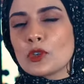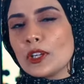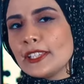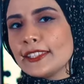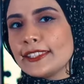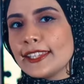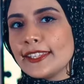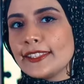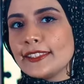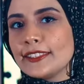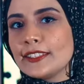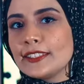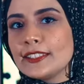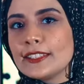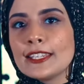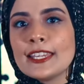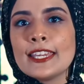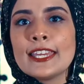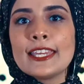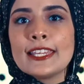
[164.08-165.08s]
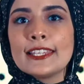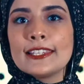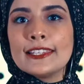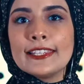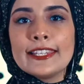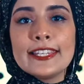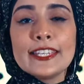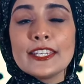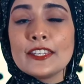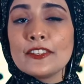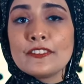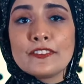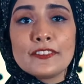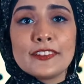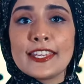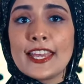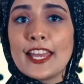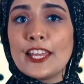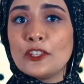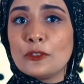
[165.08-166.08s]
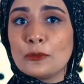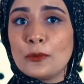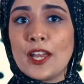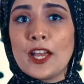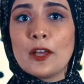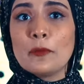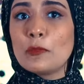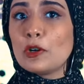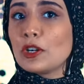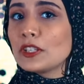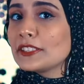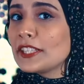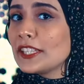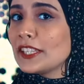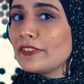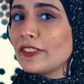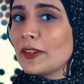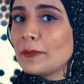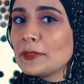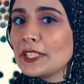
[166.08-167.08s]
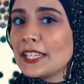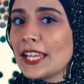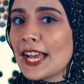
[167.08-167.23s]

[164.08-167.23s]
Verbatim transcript: سؤال تاني ليه في أنواع مختلفة من